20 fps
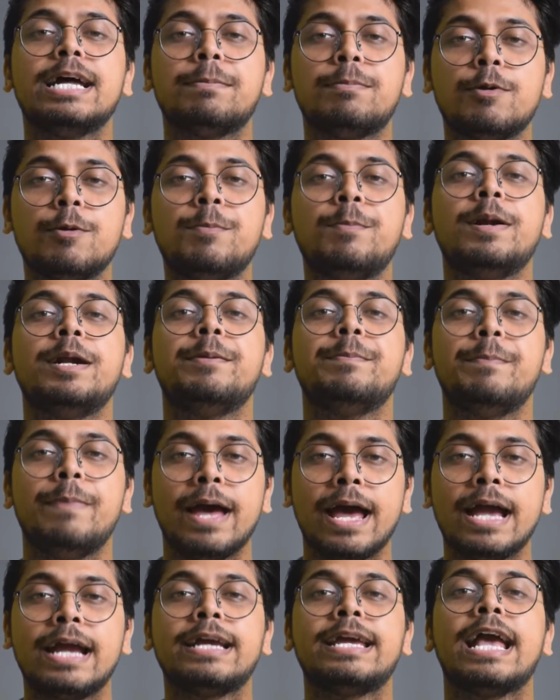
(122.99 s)
डेवलपमेंट
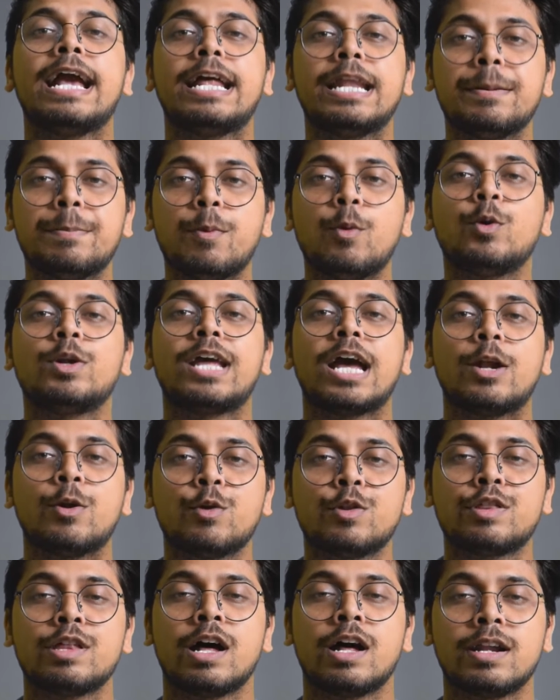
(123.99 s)
बैंक के एक रिपोर्ट के
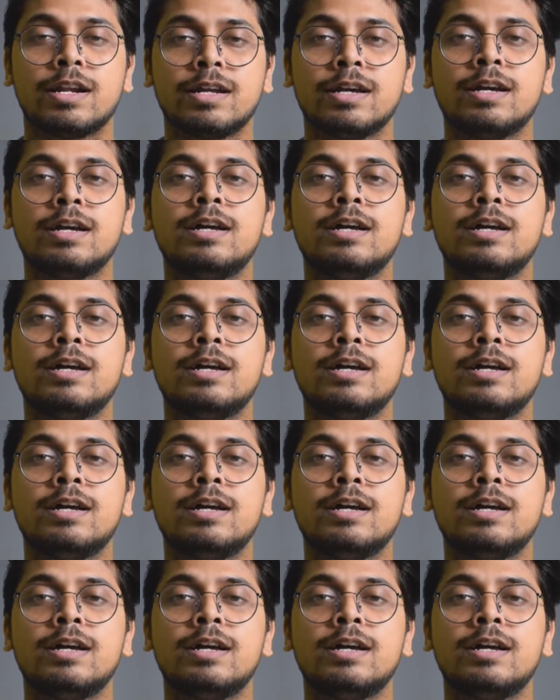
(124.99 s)
अनुसार